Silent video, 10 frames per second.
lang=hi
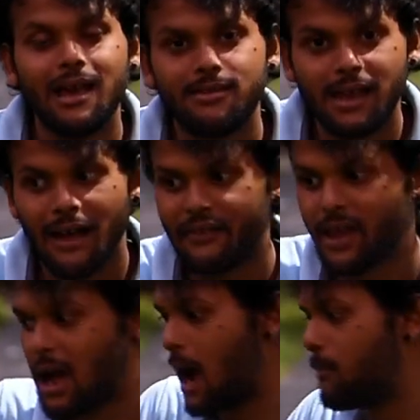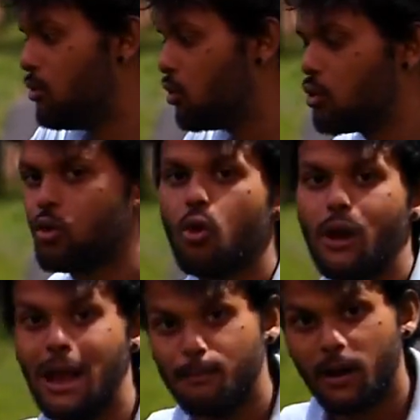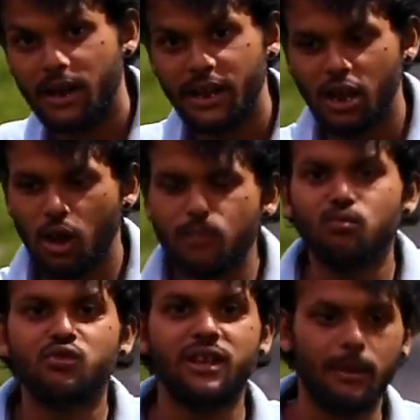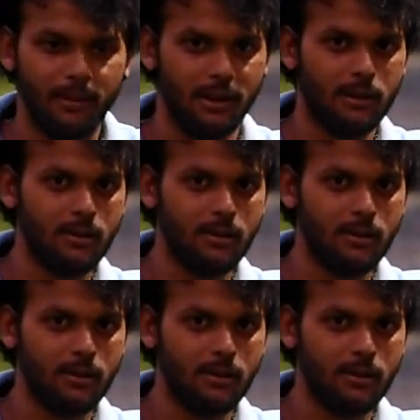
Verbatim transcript: गाइज ही आते हैं आप लोगों को हेल्प करने के लिए मुझे भी